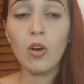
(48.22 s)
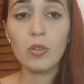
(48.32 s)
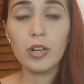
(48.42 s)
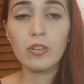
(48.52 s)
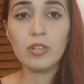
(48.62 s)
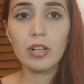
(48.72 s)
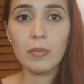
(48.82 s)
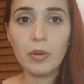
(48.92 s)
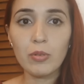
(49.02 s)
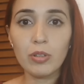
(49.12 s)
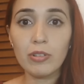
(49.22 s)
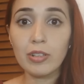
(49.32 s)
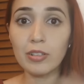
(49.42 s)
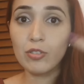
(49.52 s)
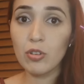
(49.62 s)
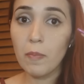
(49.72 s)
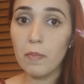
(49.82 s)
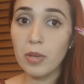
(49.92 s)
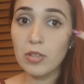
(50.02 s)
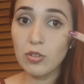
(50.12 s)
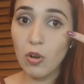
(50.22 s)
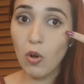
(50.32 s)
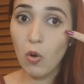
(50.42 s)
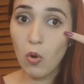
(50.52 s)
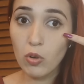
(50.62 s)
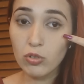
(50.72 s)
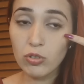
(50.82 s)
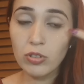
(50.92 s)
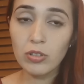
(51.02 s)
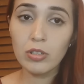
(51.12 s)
Otra cosa que me gusta bastante son mis ojos.